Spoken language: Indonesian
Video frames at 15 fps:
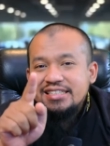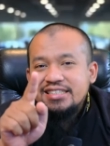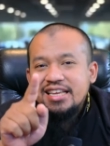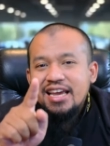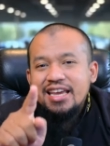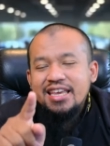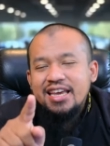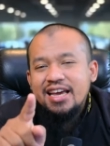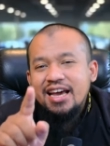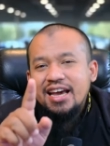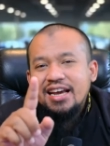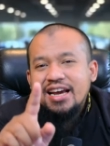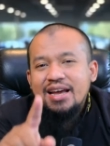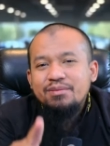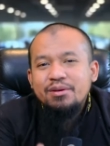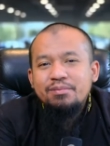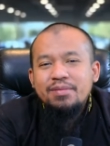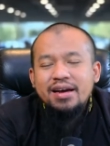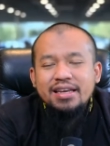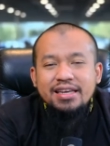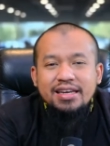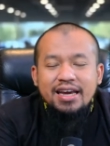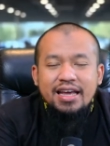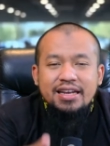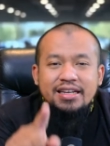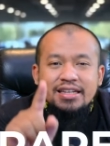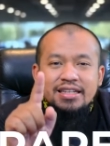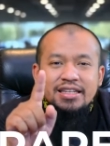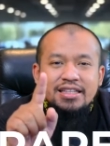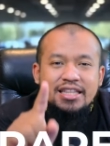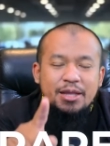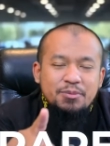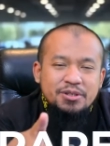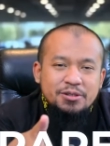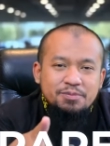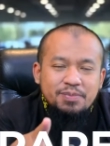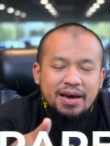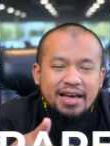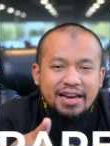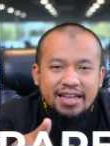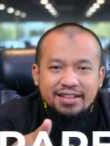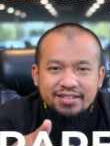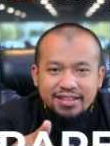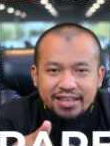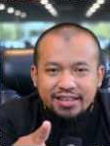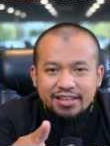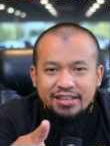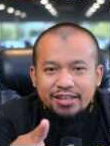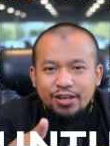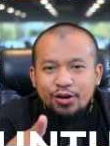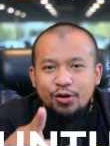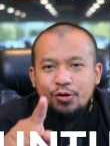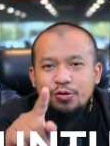Saya akan membagikan tips parenting